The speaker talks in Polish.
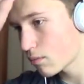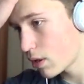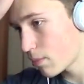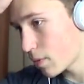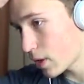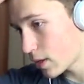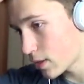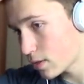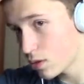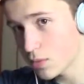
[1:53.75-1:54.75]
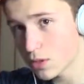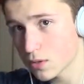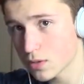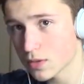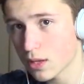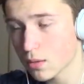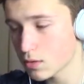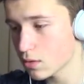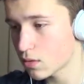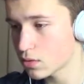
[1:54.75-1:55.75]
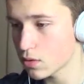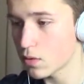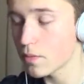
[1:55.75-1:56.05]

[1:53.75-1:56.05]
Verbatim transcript: miałem pokazać co mi się stało z różą.